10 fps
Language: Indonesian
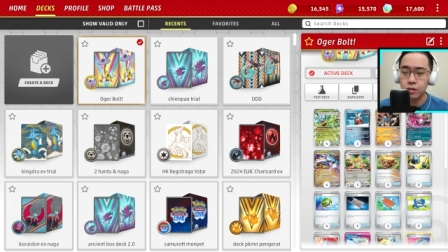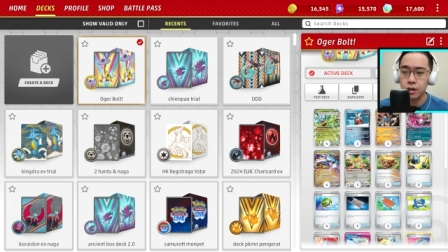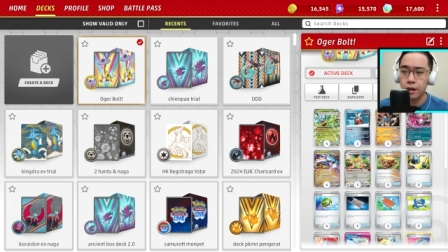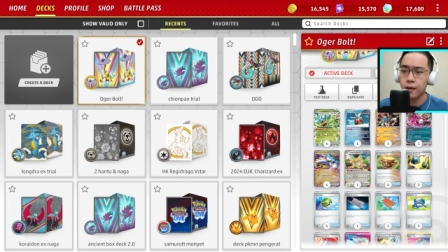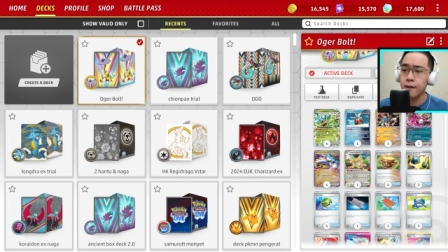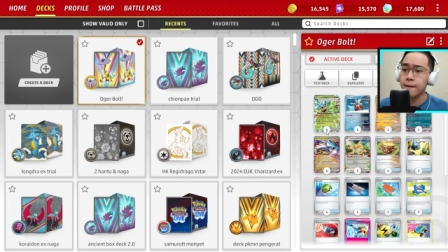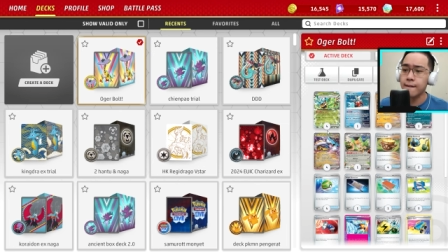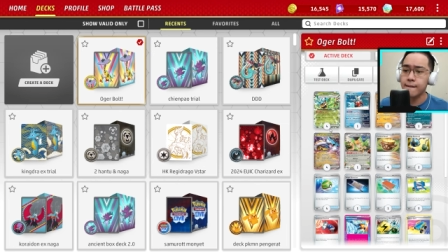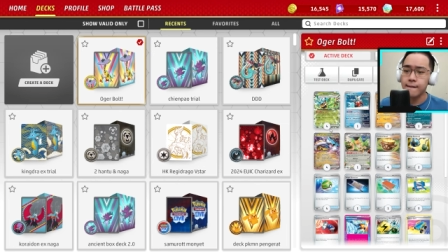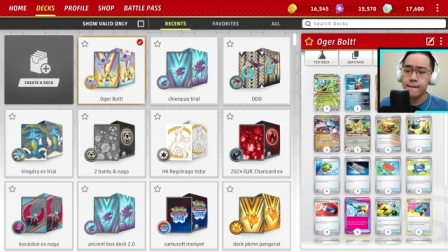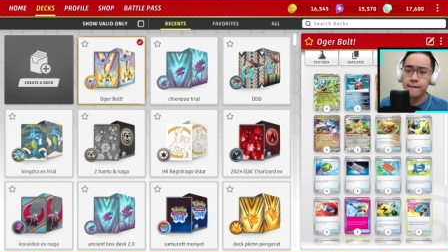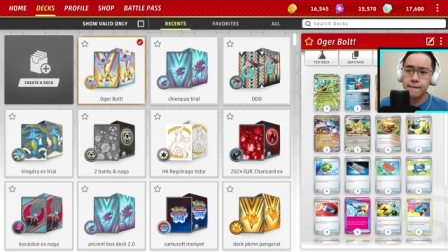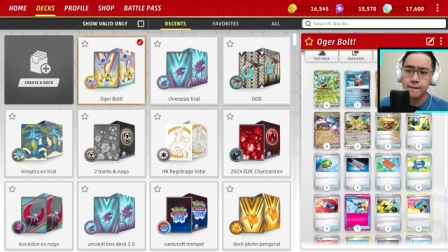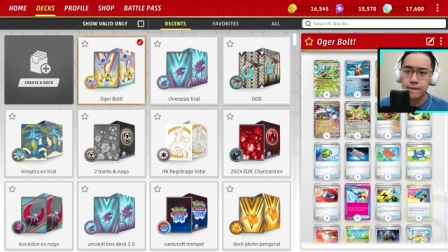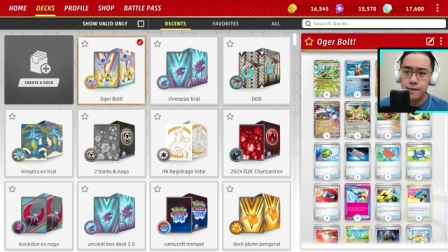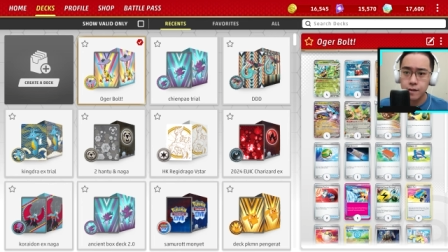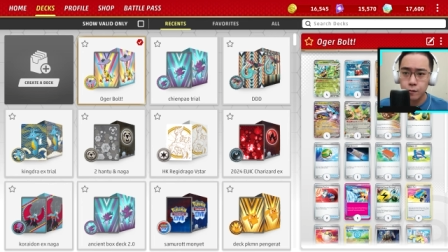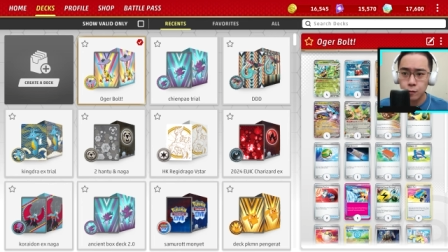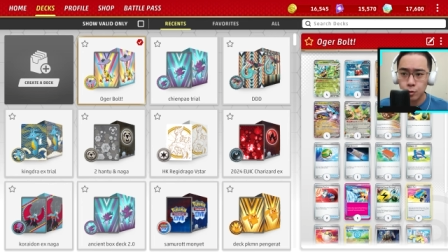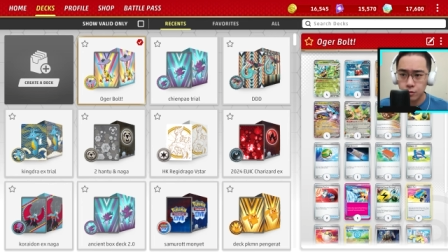Nah, uh,
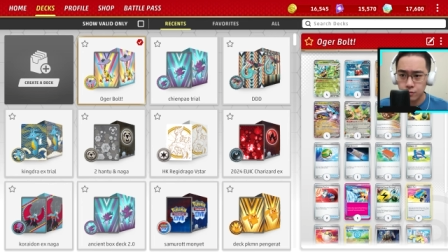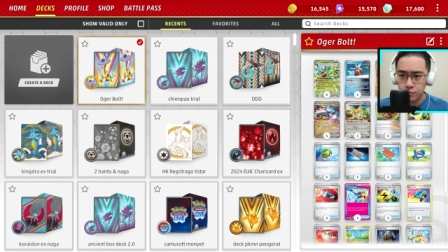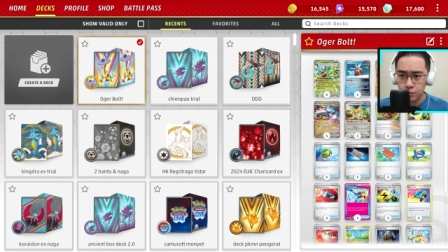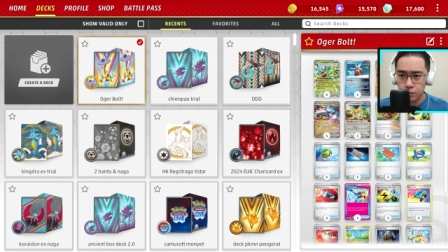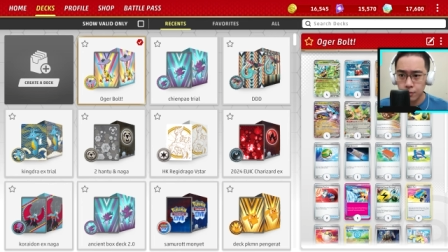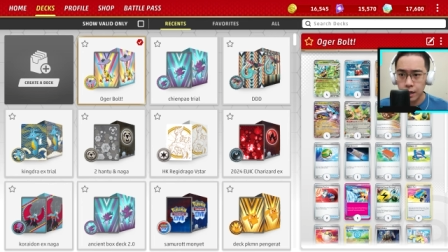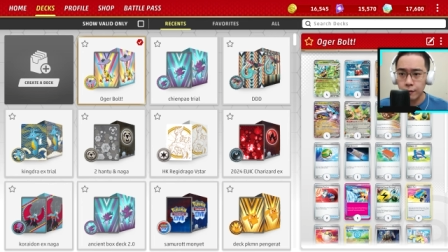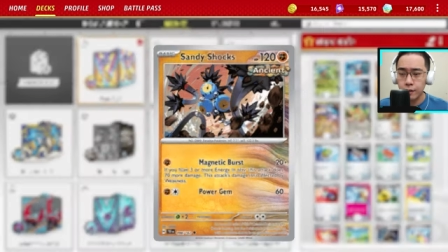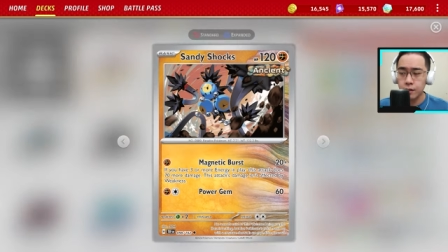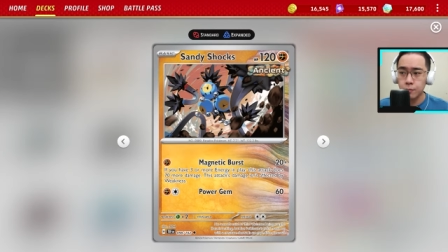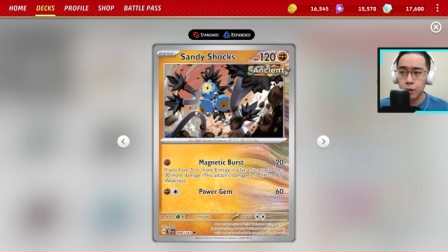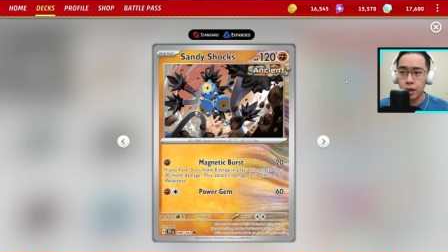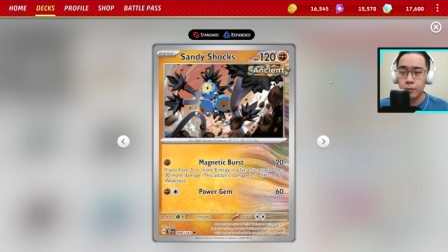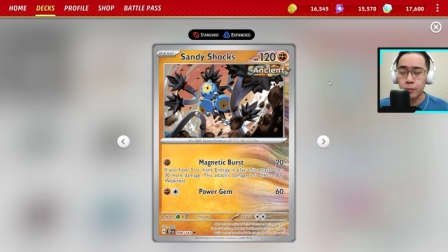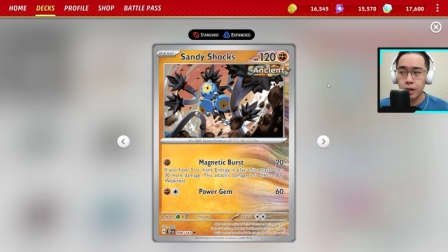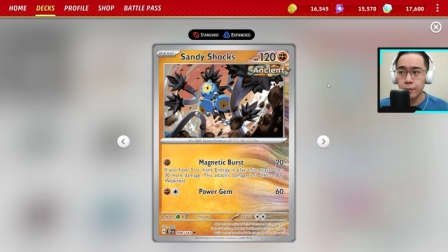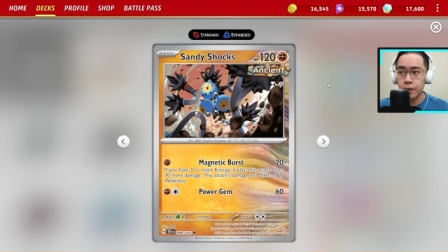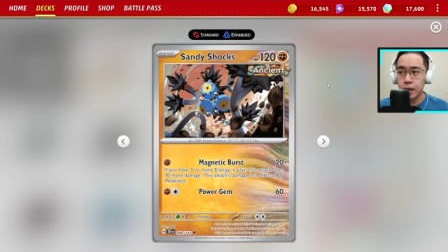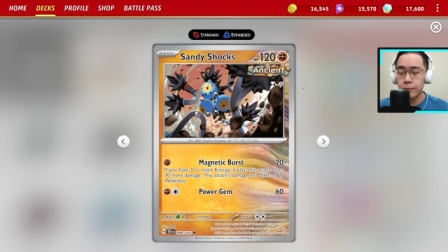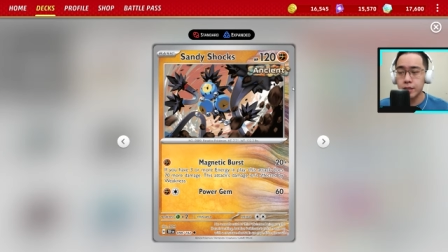untuk melawan
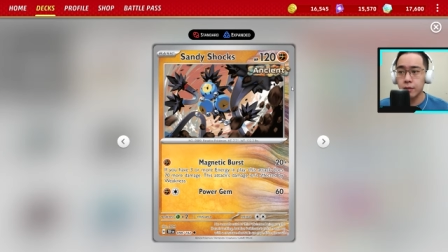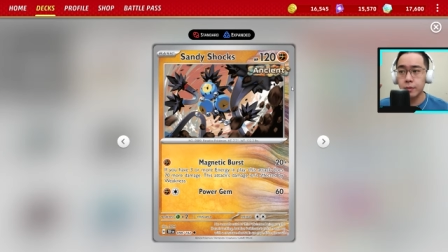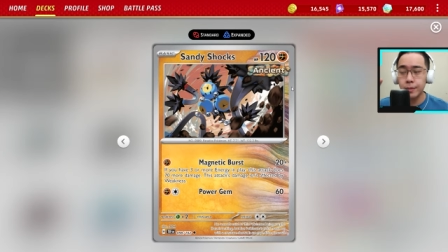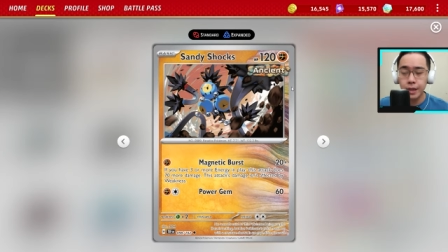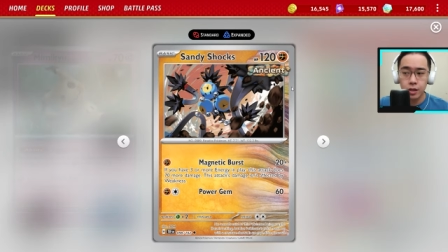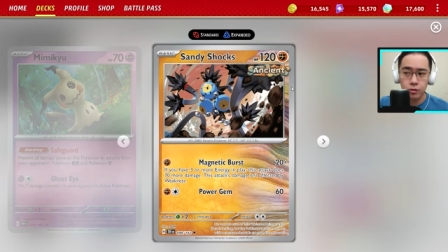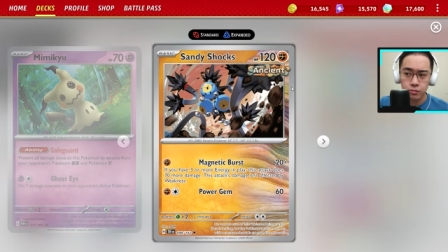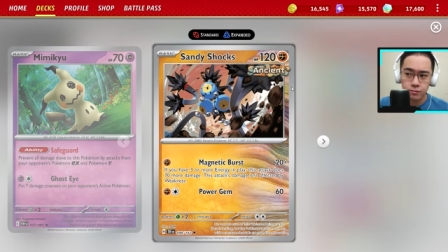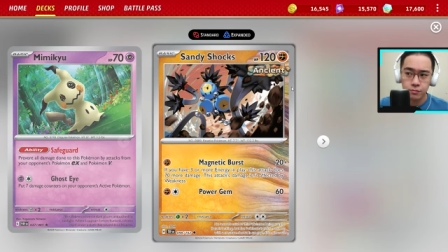Pokemon-Pokemon kayak misalnya Mimikyu,